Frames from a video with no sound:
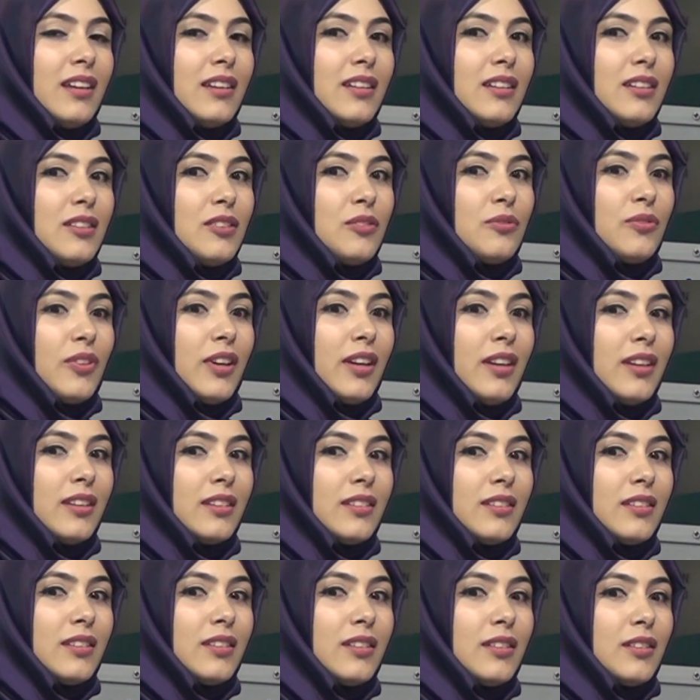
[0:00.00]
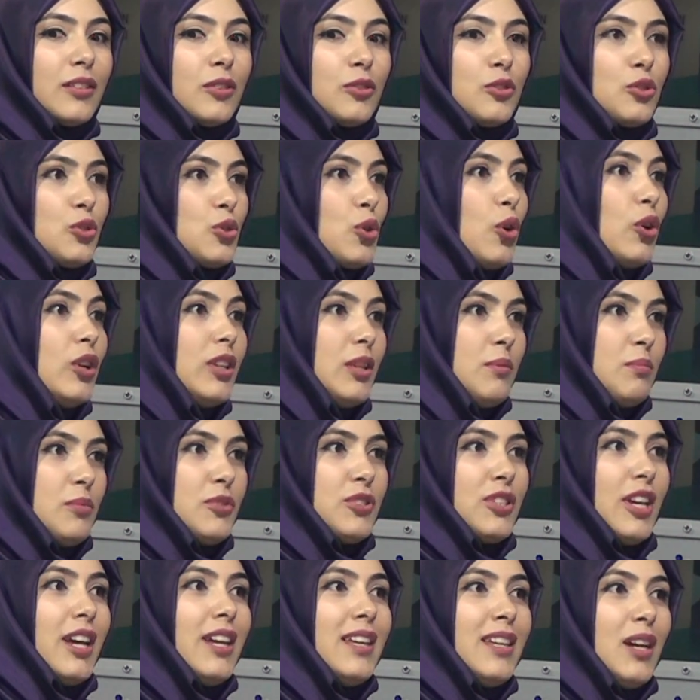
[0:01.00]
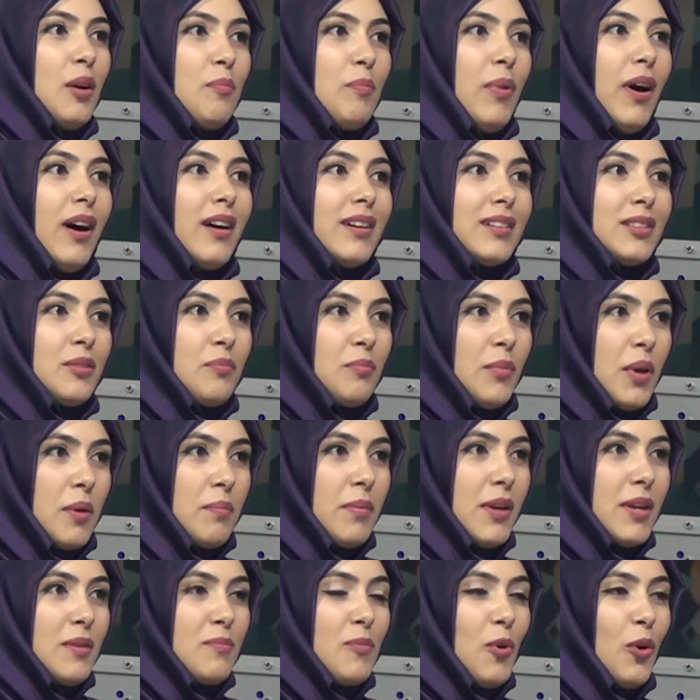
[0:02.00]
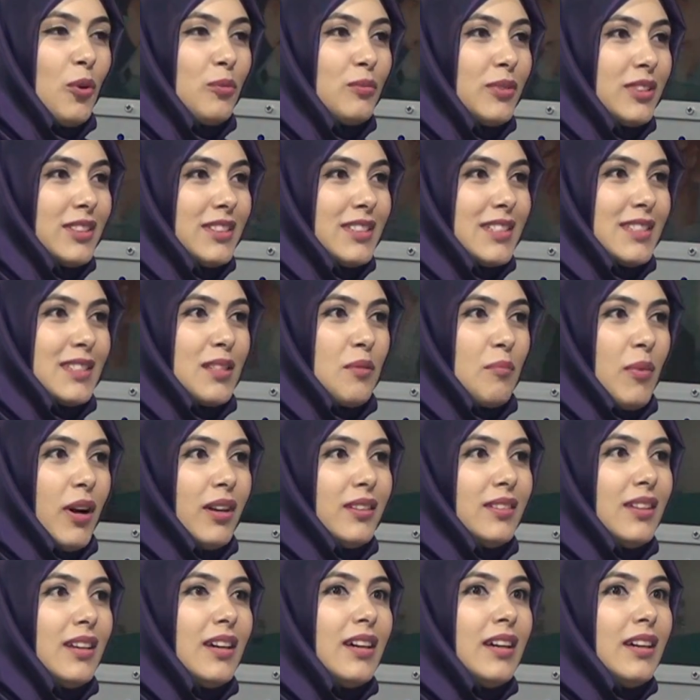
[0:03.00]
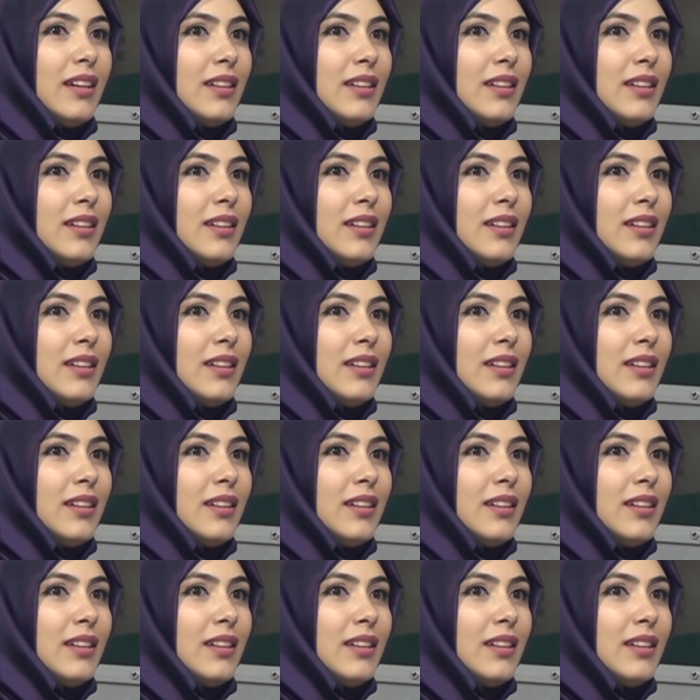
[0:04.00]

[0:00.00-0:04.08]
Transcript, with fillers: E, ve e, şöyle bir şey yapardım bebeğim olmadığı zaman